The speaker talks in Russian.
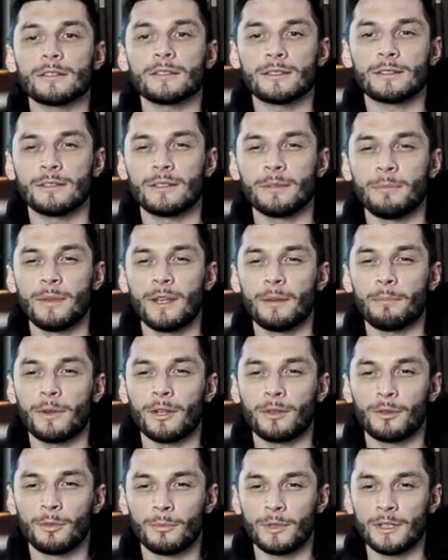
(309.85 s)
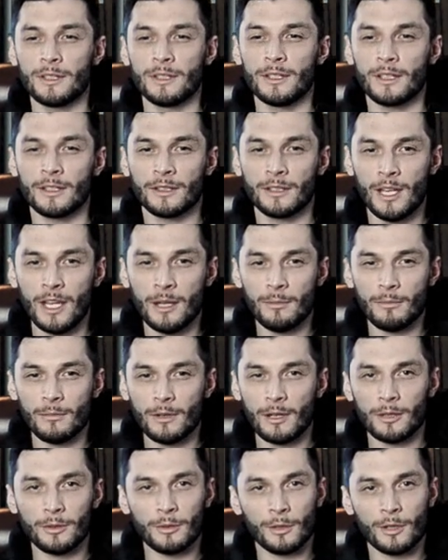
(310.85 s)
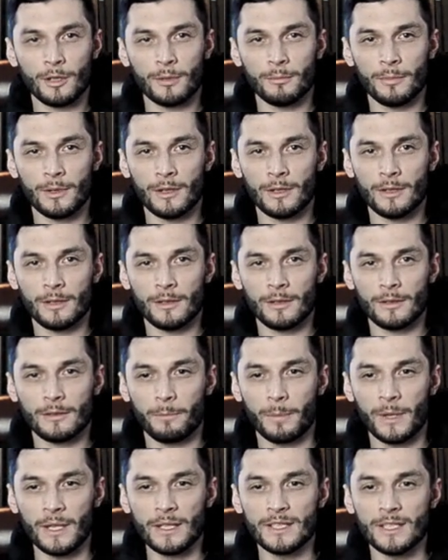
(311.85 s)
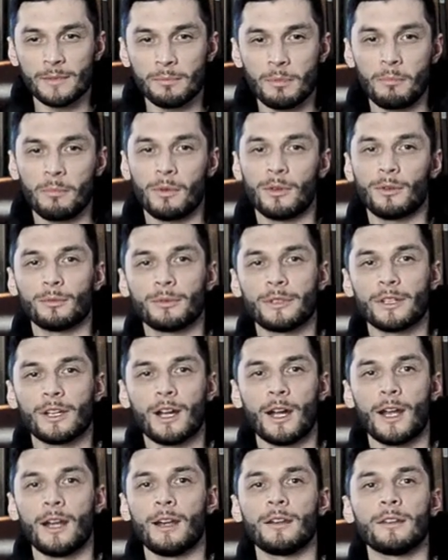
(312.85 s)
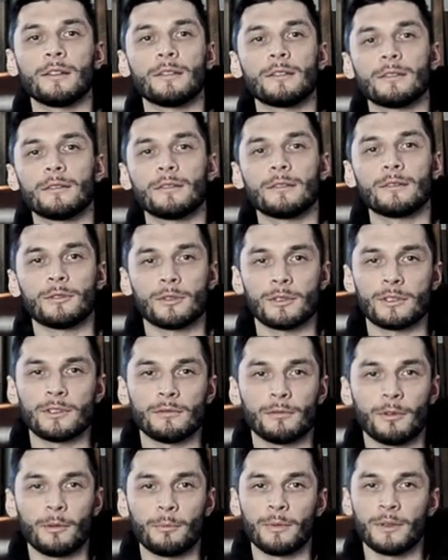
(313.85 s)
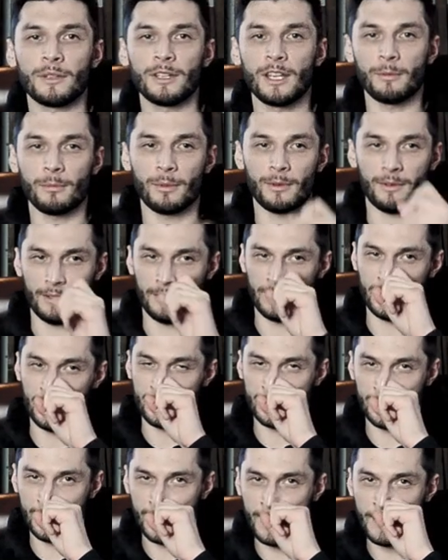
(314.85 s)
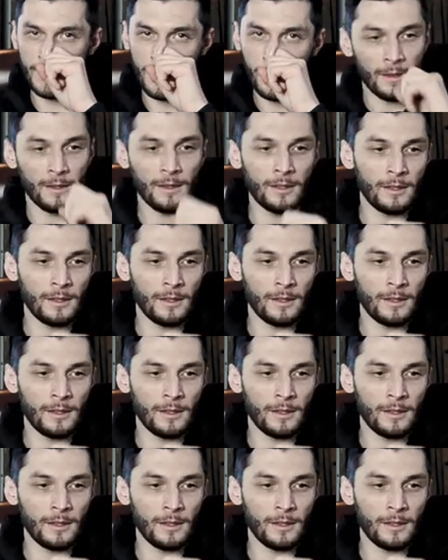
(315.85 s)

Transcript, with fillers: себе придумать никнейм, который бы, в принципе, был уникальный то есть его бы не было на сцене.